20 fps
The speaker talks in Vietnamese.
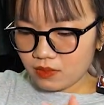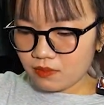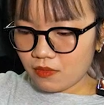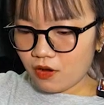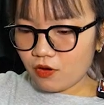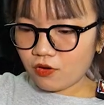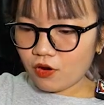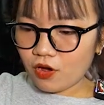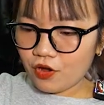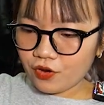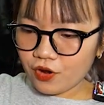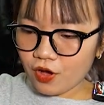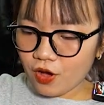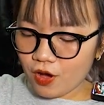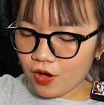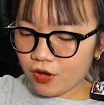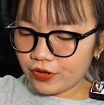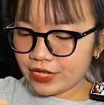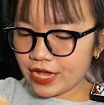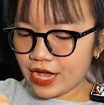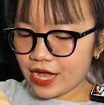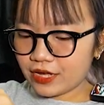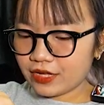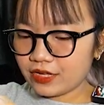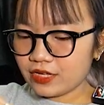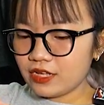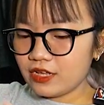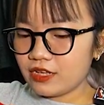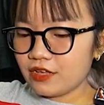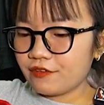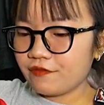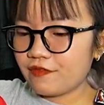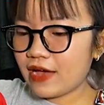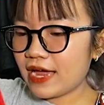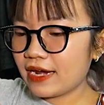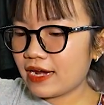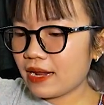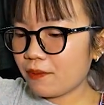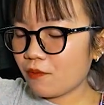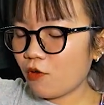Màu đỏ đô nhá.
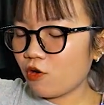Vai nặng